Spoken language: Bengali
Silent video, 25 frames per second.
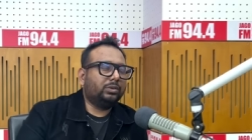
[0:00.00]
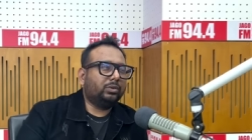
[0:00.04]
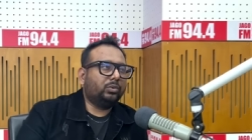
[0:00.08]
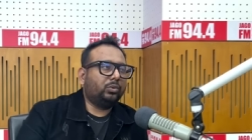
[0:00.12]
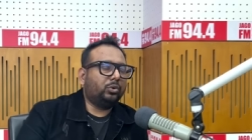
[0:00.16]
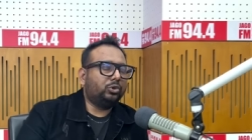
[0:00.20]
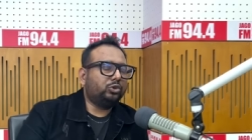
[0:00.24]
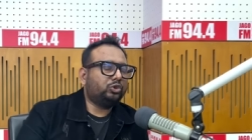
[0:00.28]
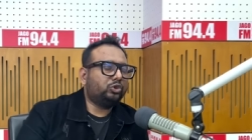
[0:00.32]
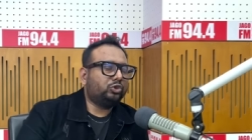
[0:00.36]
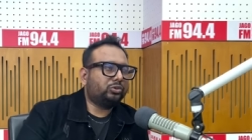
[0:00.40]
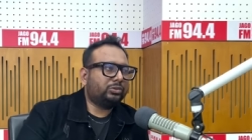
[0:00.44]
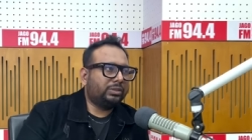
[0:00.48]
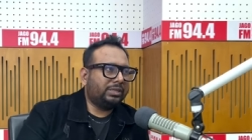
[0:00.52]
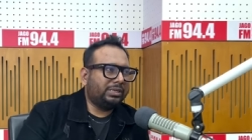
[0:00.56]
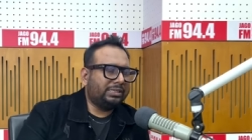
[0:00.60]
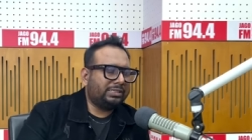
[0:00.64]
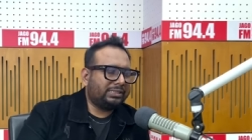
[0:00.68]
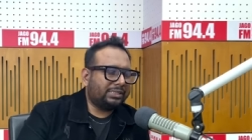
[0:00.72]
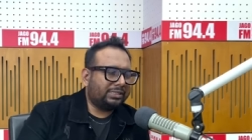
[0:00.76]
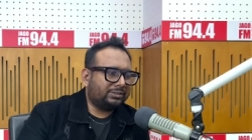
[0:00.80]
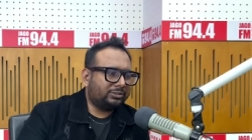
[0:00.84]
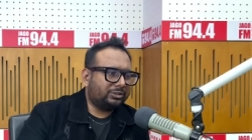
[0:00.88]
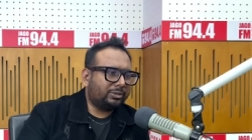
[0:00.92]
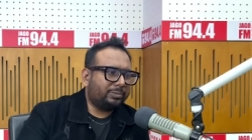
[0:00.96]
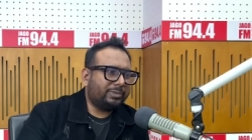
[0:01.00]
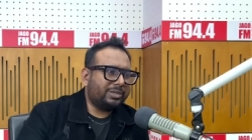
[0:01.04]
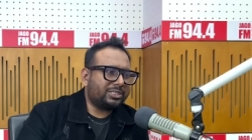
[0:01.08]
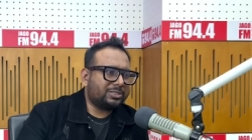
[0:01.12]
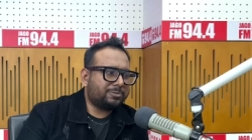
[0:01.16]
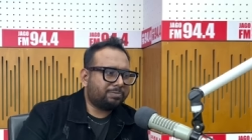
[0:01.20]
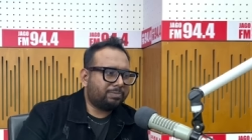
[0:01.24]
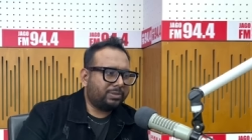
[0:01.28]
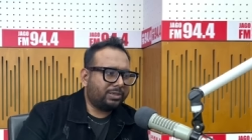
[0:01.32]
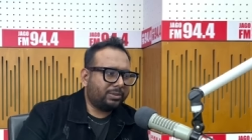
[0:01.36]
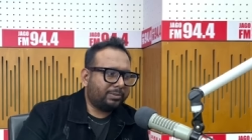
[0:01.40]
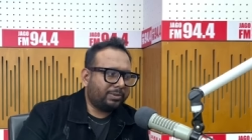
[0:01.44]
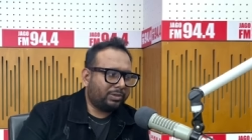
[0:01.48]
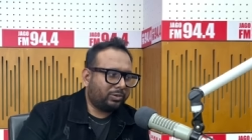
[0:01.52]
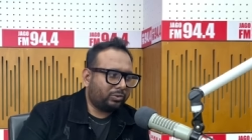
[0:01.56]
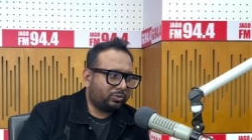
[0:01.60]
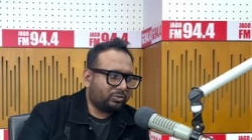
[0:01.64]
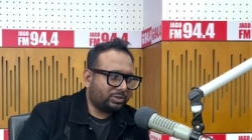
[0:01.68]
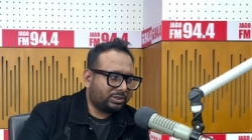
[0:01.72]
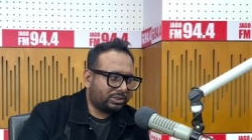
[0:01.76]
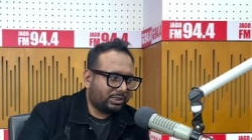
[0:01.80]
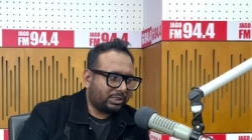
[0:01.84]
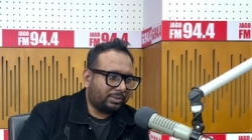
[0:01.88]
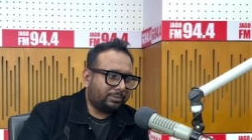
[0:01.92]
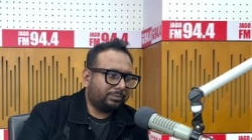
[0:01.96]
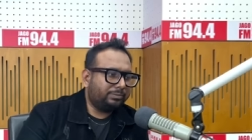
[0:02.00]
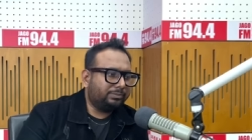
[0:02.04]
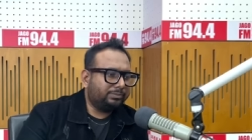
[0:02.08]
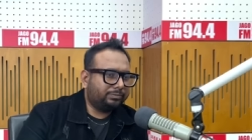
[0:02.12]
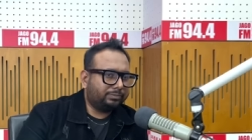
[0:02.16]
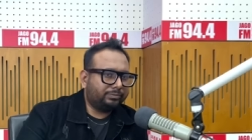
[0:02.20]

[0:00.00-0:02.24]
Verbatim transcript: ওই নিঃশ্বাসটা আমি এক্সপেরিমেন্ট করছিলাম